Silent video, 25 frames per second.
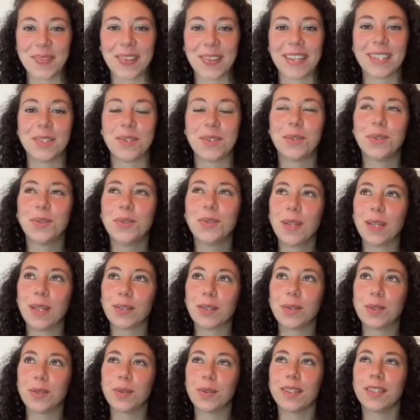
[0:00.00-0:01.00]
et du coup, ton
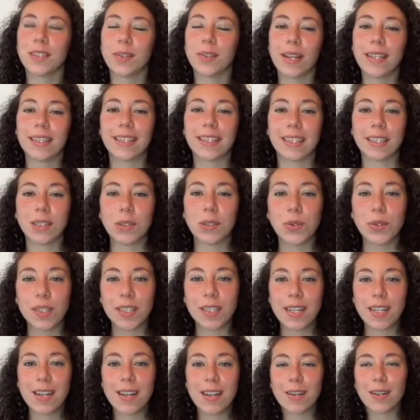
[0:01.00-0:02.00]
intuition, est-ce qu'elle t'est
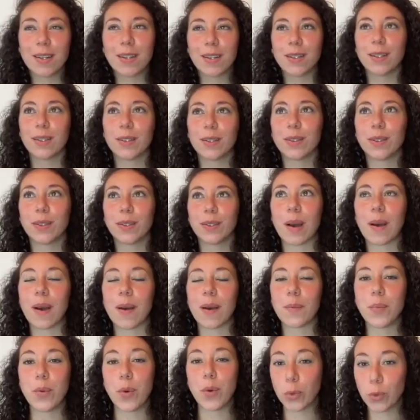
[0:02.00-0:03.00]
utile
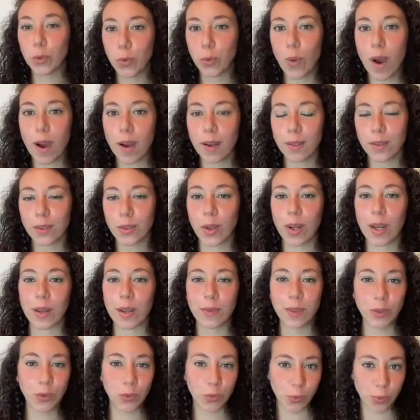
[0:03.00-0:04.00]
pour toi dans la
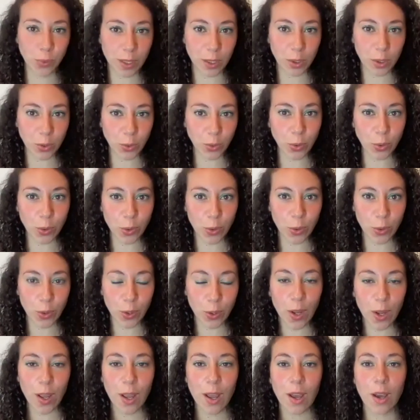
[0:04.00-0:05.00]
vie de tous les jours
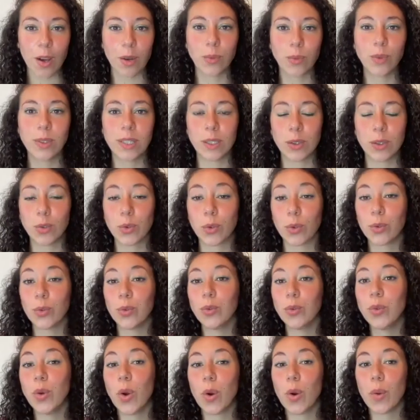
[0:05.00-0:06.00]
ou c'est
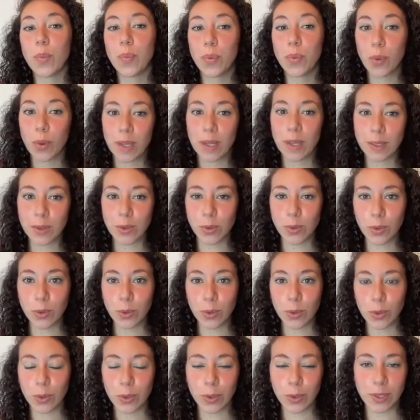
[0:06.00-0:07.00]
surtout pour les
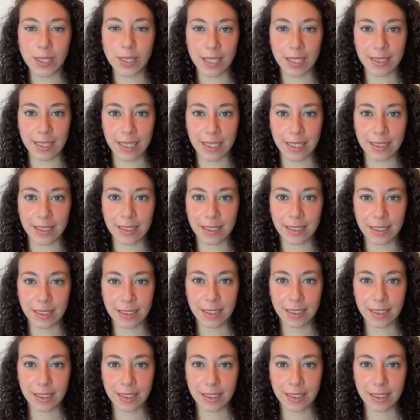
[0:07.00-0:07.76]
autres que ça t'aide